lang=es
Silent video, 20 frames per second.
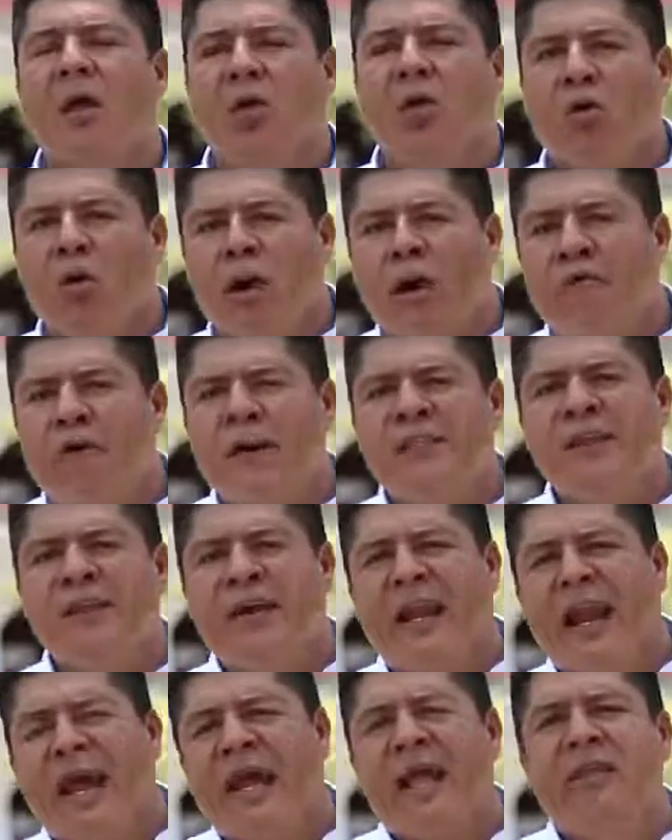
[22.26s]
Con la fuerza
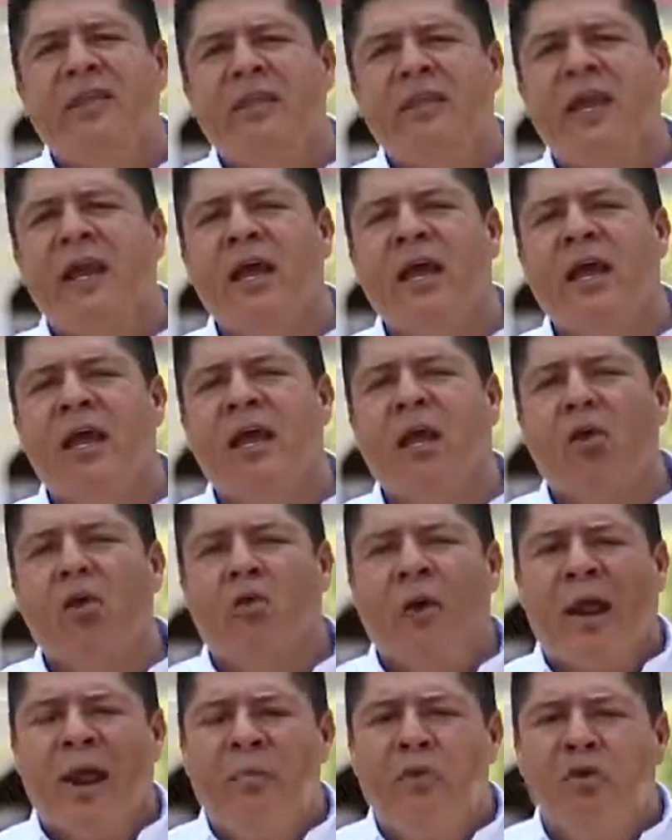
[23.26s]
de la gente
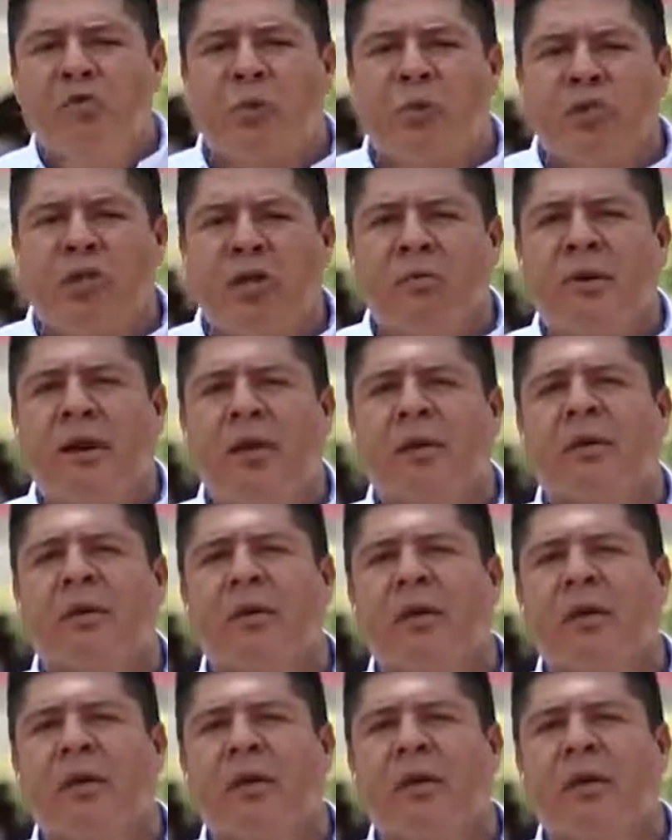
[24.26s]
lo haremos posible.